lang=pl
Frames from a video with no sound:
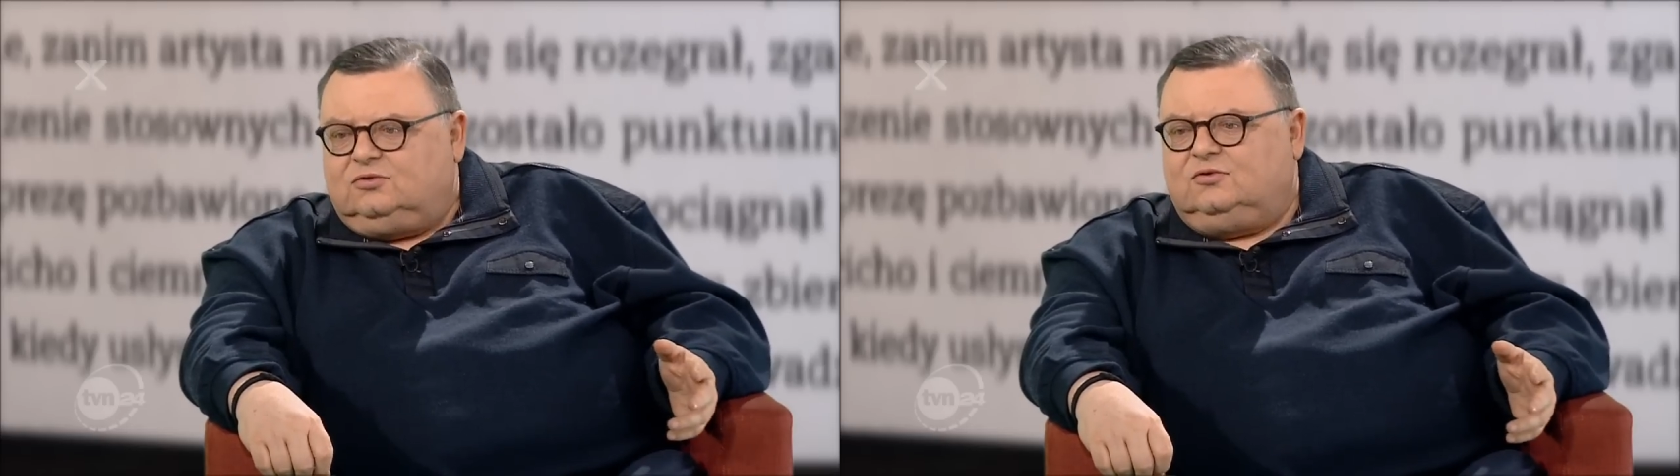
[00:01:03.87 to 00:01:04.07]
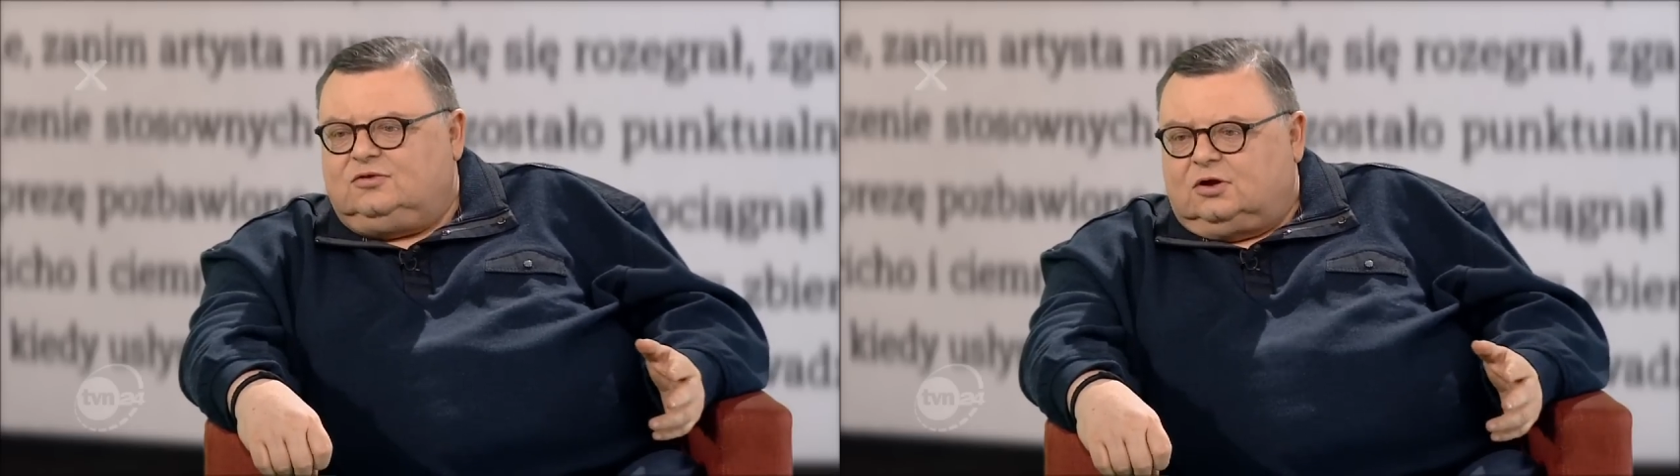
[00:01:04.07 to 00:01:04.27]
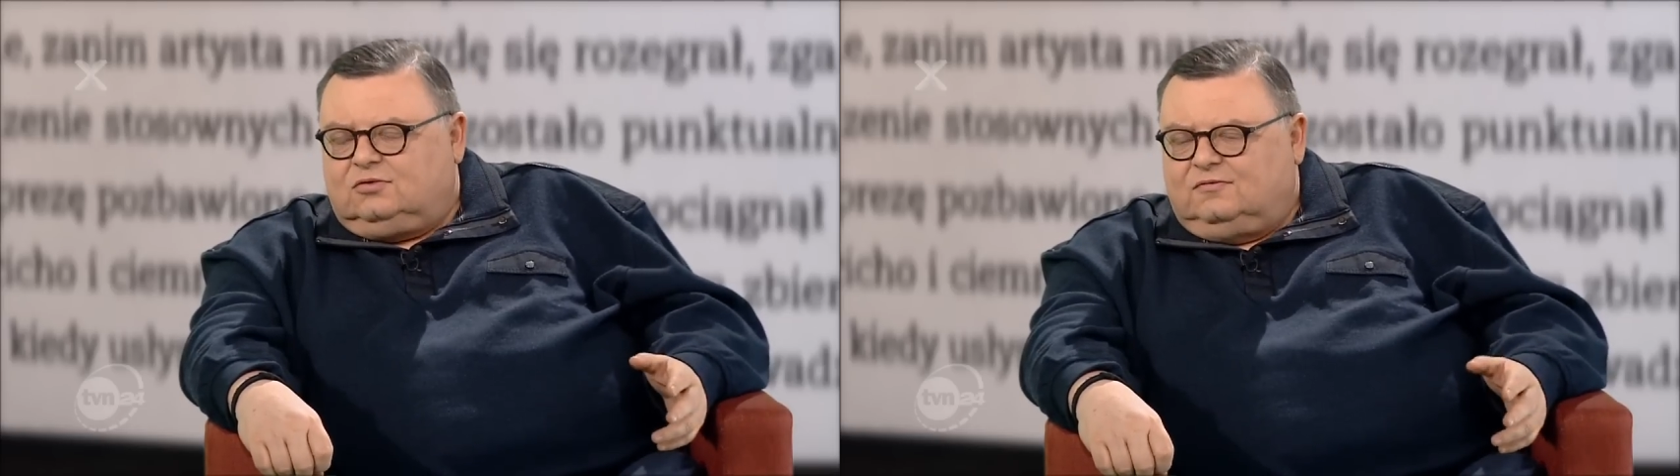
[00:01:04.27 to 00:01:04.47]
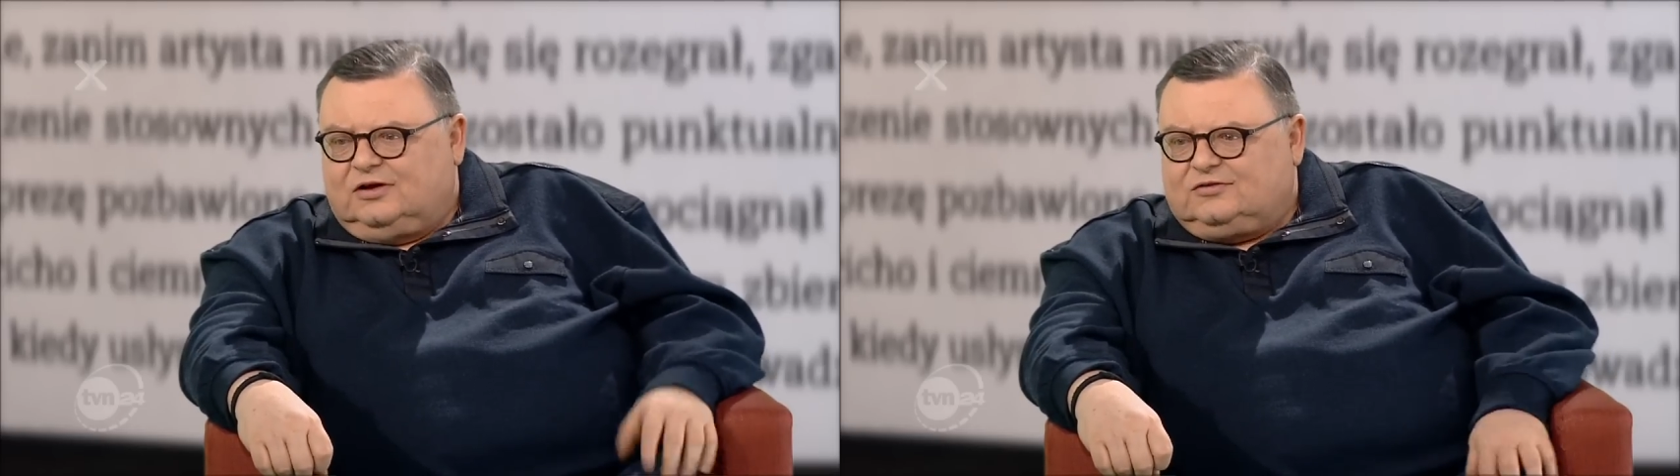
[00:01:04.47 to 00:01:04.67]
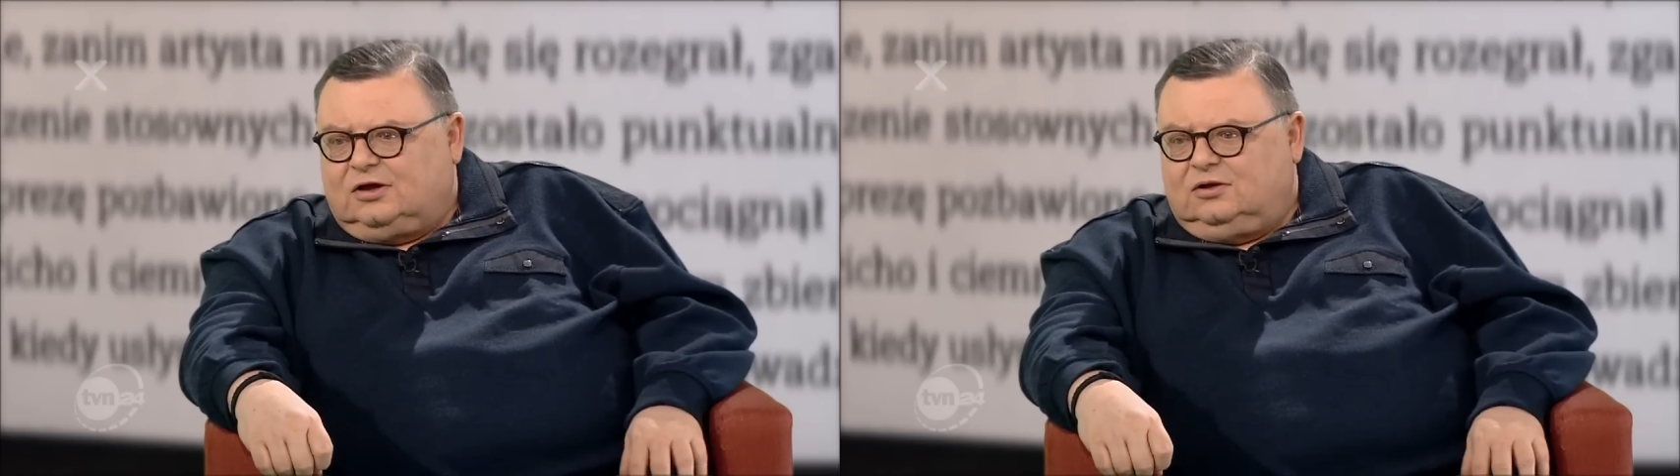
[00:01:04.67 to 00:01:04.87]
którzy tak
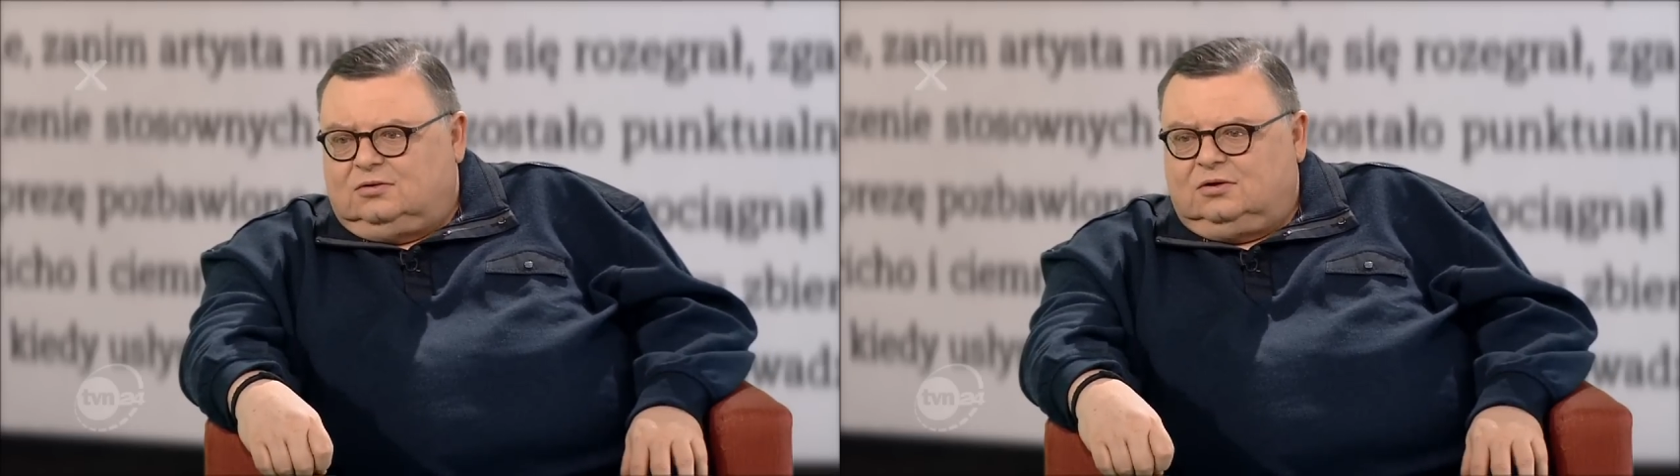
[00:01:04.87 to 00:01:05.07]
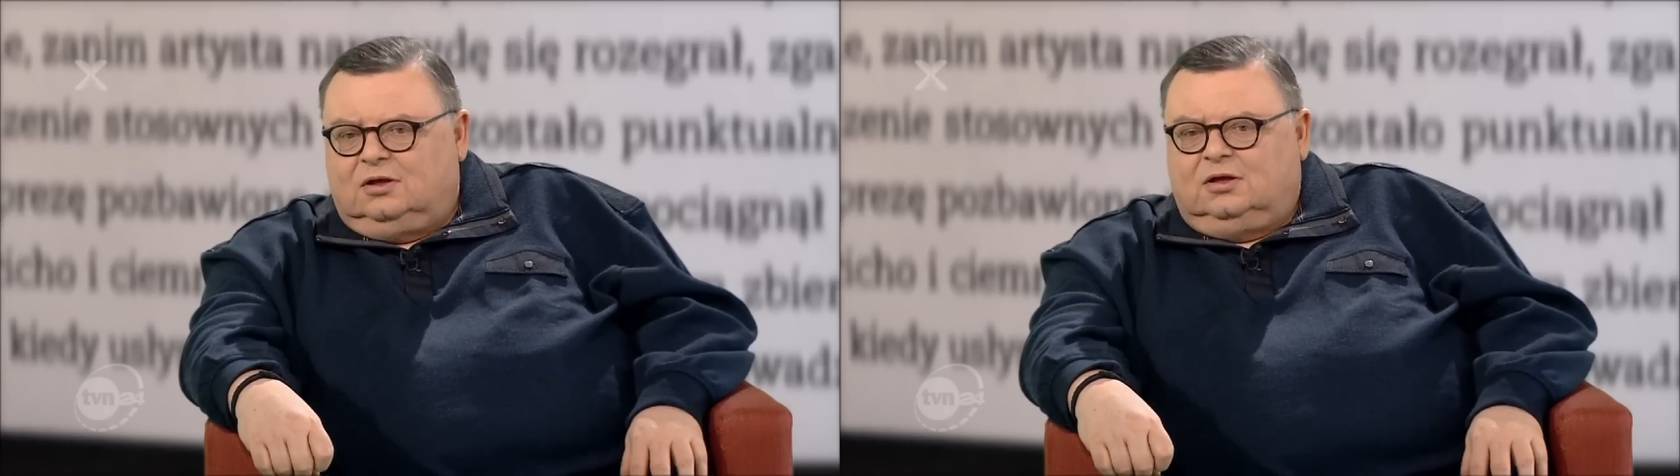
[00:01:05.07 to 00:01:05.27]
uważają.